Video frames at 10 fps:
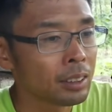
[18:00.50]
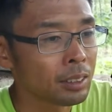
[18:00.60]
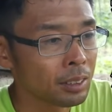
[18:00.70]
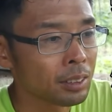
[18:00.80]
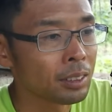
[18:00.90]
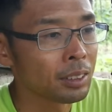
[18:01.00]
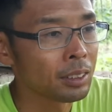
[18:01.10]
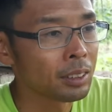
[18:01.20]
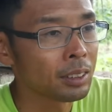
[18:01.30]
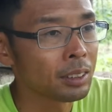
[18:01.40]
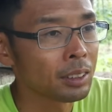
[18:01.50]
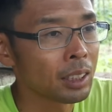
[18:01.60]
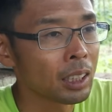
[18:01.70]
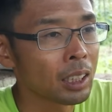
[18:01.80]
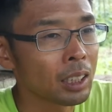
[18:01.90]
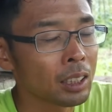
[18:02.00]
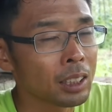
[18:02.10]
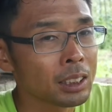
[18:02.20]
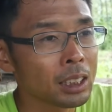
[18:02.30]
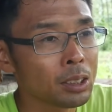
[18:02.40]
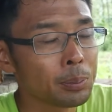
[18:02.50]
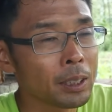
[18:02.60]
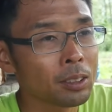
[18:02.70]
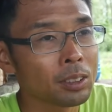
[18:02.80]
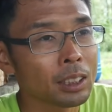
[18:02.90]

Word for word: うん。ああ完全に不勉強